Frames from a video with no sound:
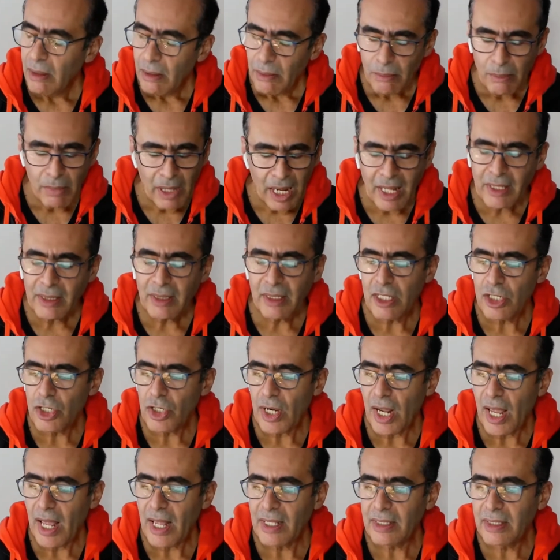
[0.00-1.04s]
محدش
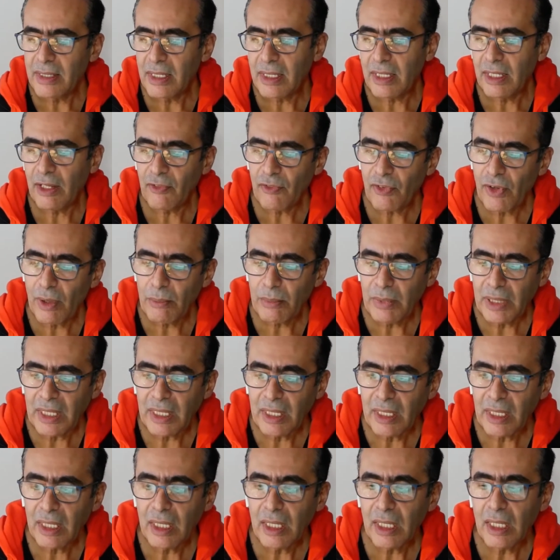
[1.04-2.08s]
قادر يفهم
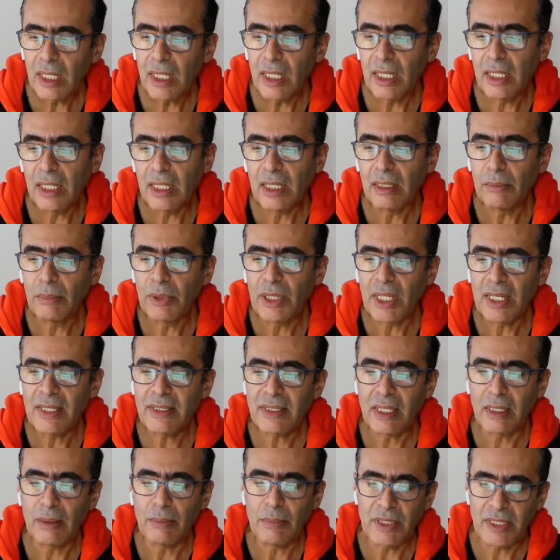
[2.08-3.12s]
ايه اللي
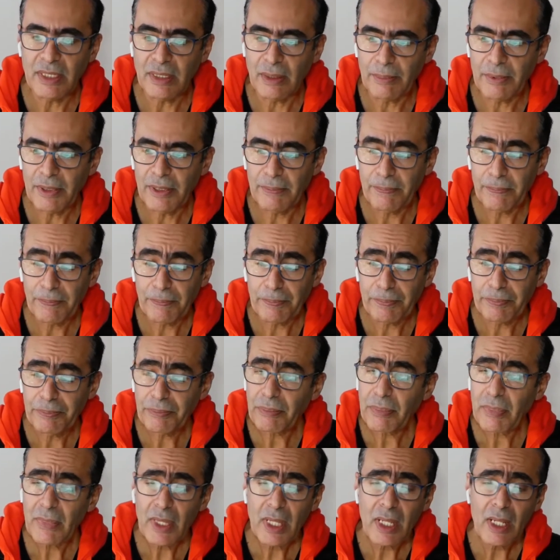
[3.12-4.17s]
بيحصل بالظبط
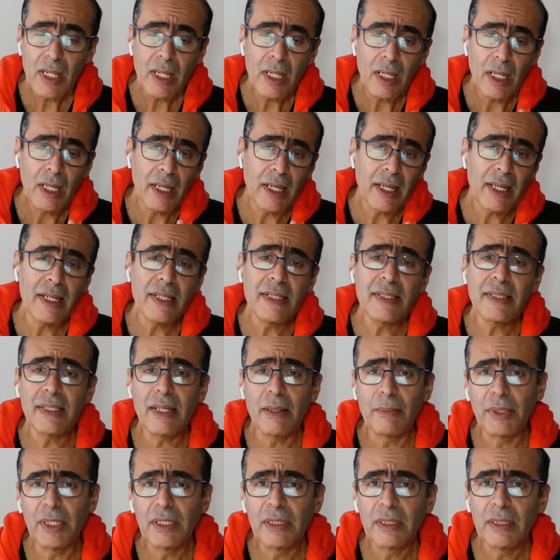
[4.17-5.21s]
لكن
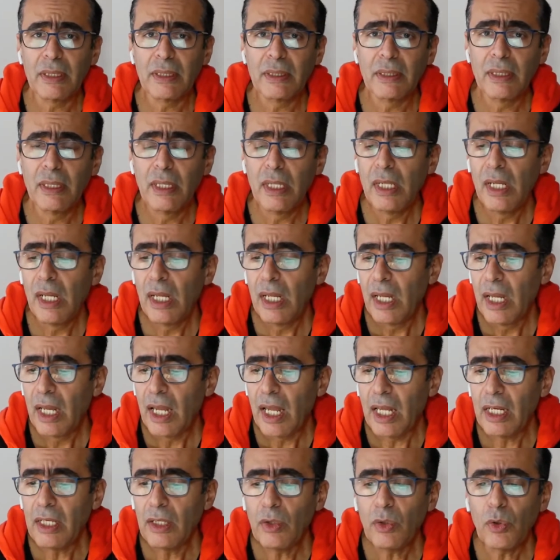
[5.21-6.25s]
الثابت
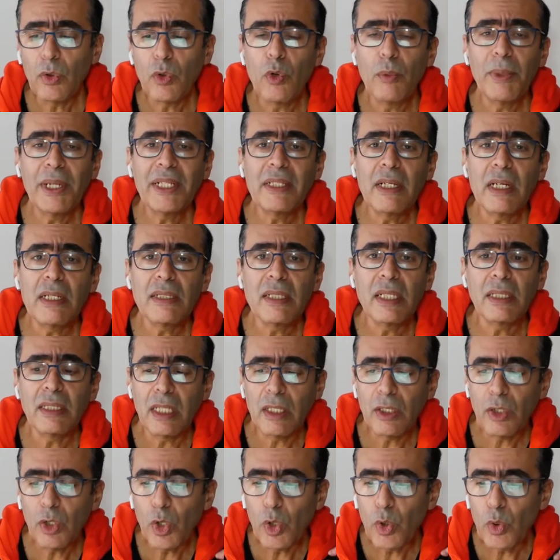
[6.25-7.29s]
ان الحكومات
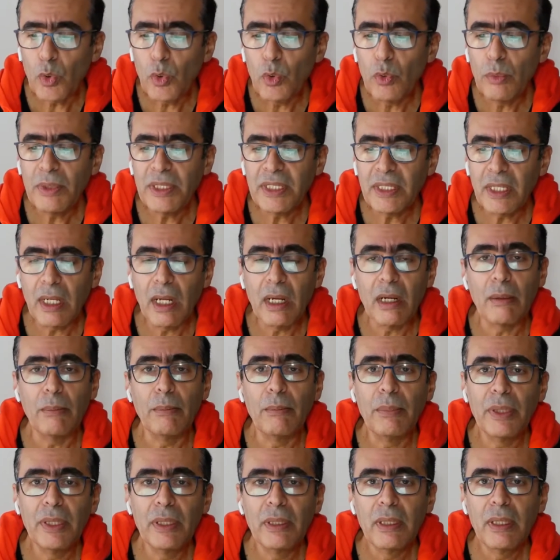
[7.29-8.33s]
خاصة حكومة الغرب
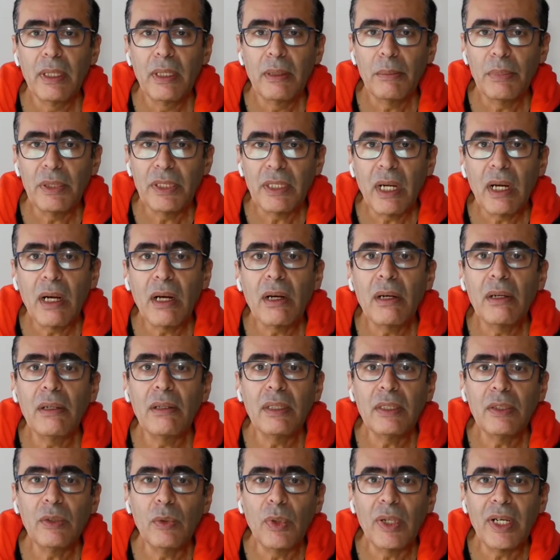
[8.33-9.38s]

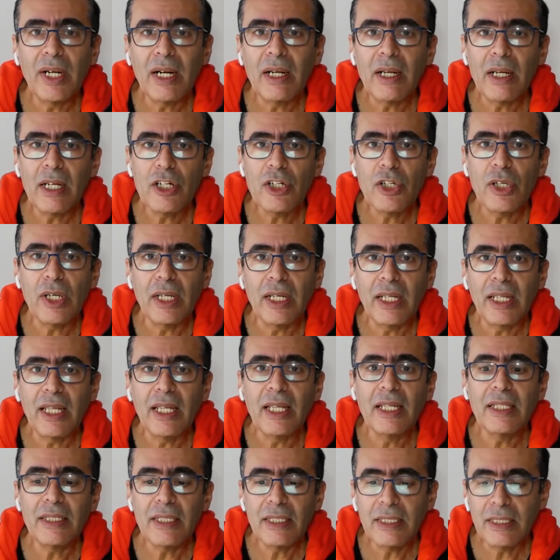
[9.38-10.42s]
بتنقاد وراء
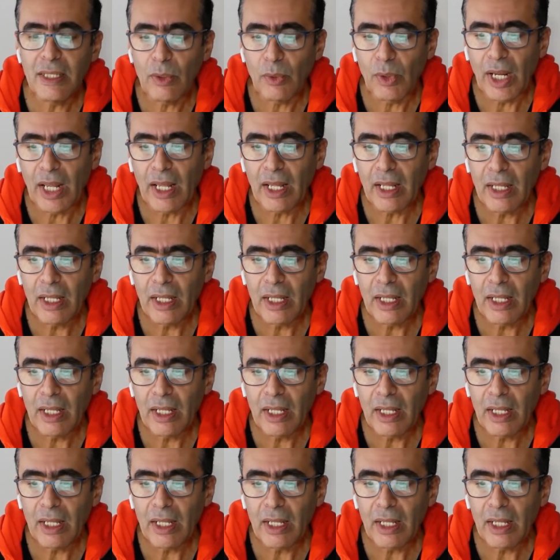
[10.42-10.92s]
شركات الدواء